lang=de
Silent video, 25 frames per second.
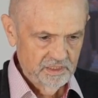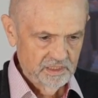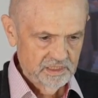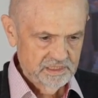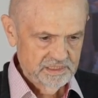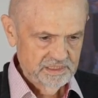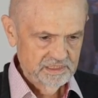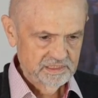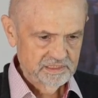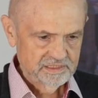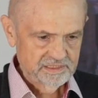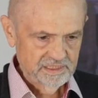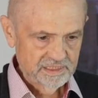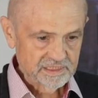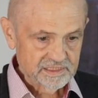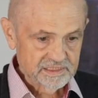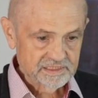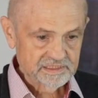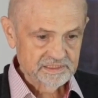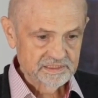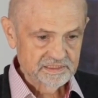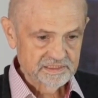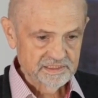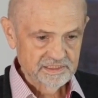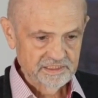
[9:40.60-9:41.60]
Sie
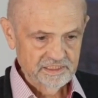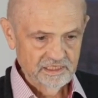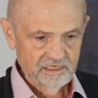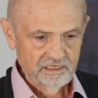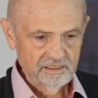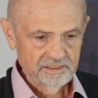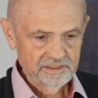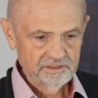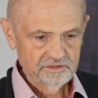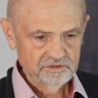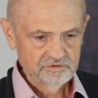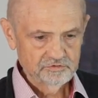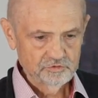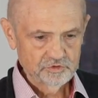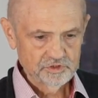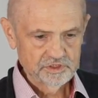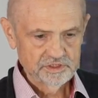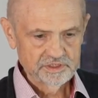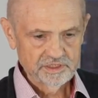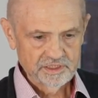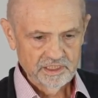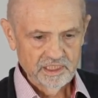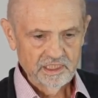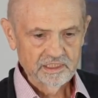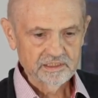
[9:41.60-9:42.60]
entsetzten sich alle und
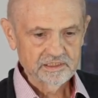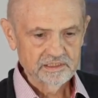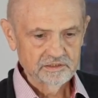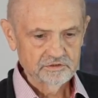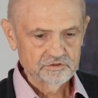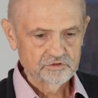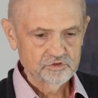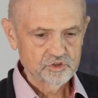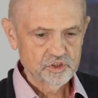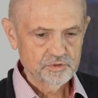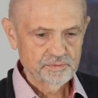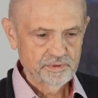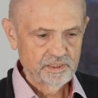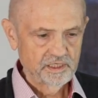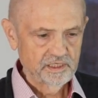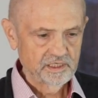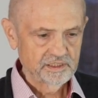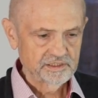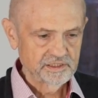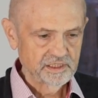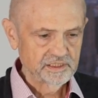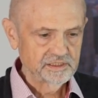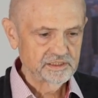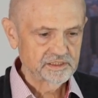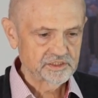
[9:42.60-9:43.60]
wurden ratlos und
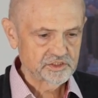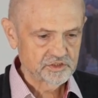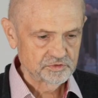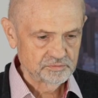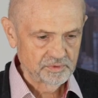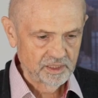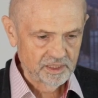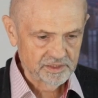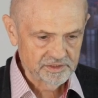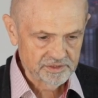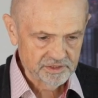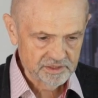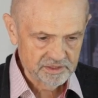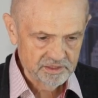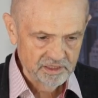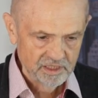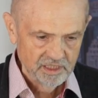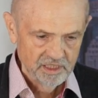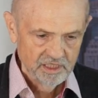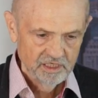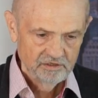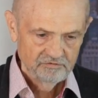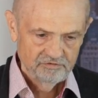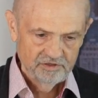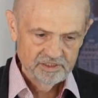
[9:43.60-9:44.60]
sprachen einer zum anderen,
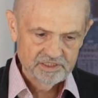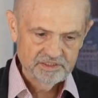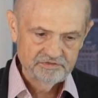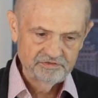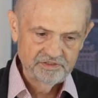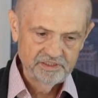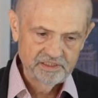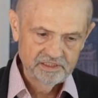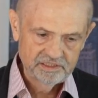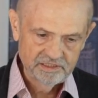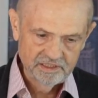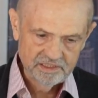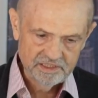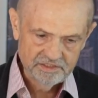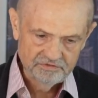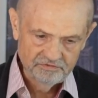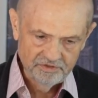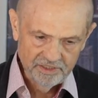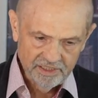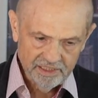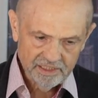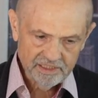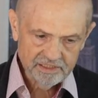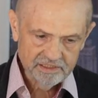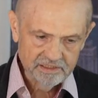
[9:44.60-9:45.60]
was will das
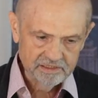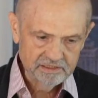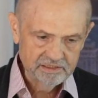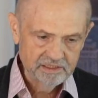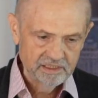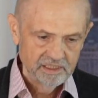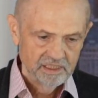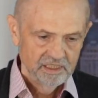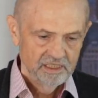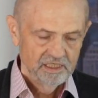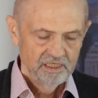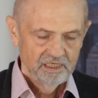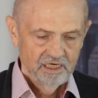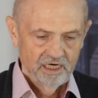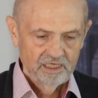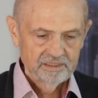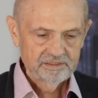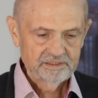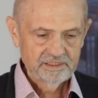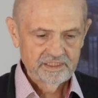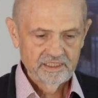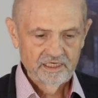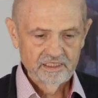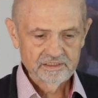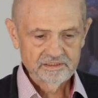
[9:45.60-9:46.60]
werden?
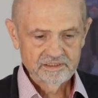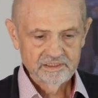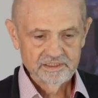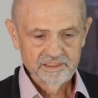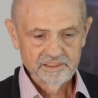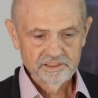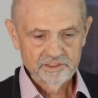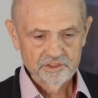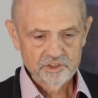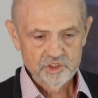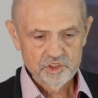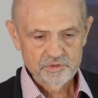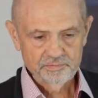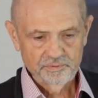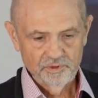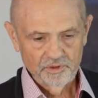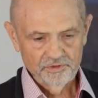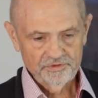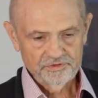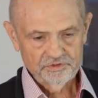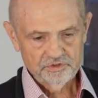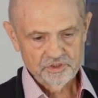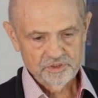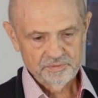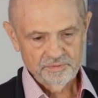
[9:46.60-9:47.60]
Andere hatten ihren
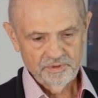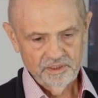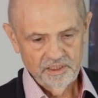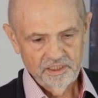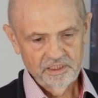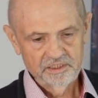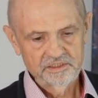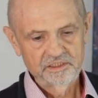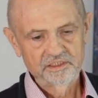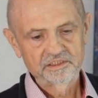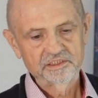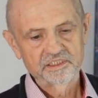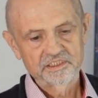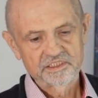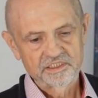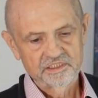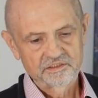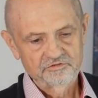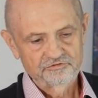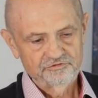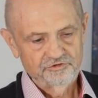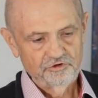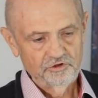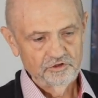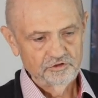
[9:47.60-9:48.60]
Spott und sprachen, ja, die sind
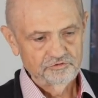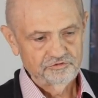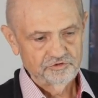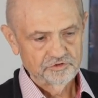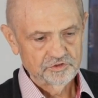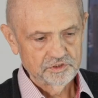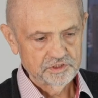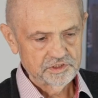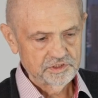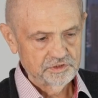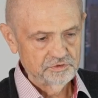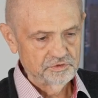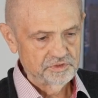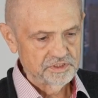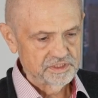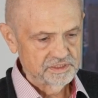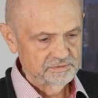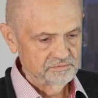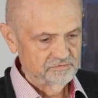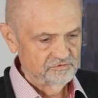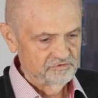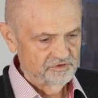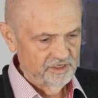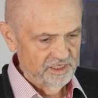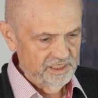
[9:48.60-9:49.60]
voll von
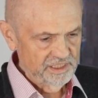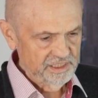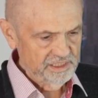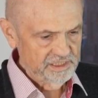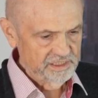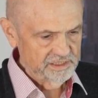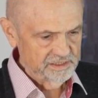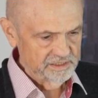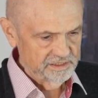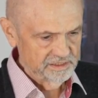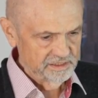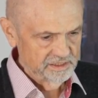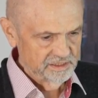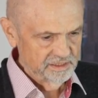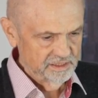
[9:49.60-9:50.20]
süßem Wein.